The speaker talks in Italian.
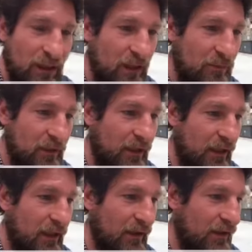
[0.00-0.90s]
Ali
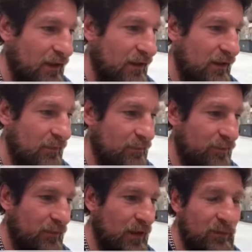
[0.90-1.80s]
perché
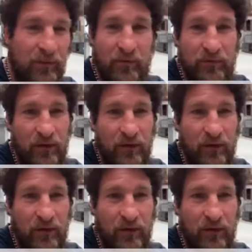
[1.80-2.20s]
ehm, abbiamo avuto